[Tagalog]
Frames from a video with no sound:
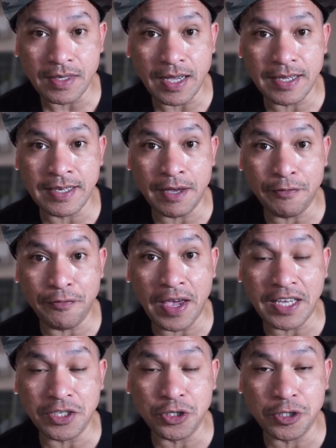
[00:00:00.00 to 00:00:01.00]
uh,
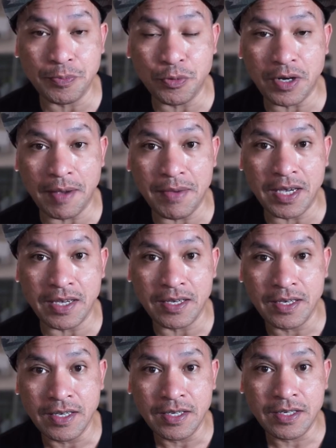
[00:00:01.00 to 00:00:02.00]
fake news po kami
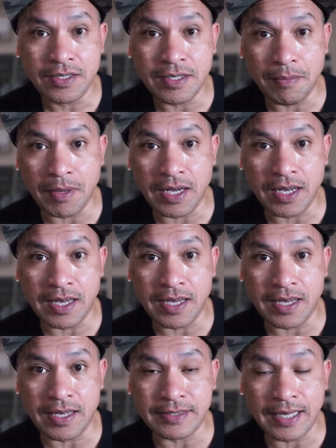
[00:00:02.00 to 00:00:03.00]
sa mga
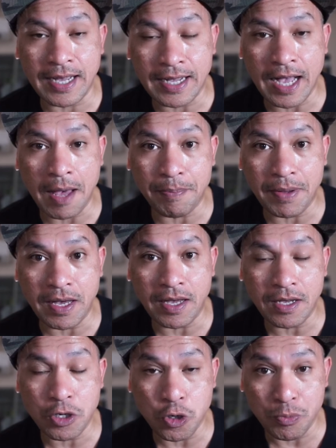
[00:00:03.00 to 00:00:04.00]

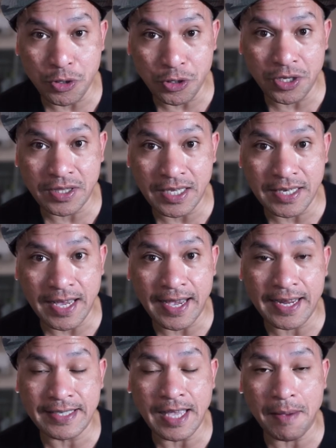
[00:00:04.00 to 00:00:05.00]
taga-Kapa community
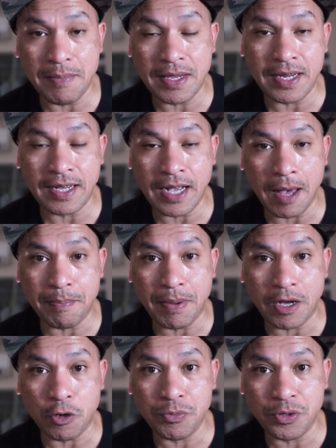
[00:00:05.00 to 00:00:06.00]
dahil sabi ng
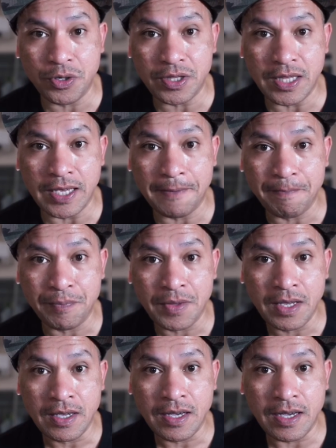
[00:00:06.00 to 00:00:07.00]
Kapa community
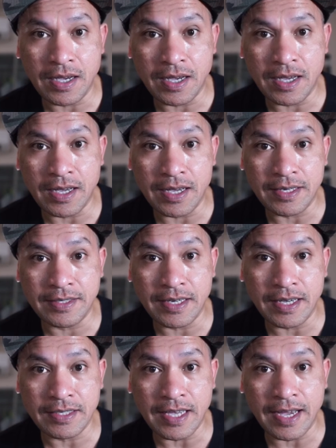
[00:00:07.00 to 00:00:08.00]
uh,
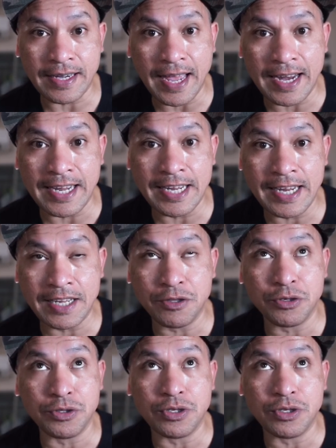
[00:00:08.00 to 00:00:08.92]
da, sa rally nila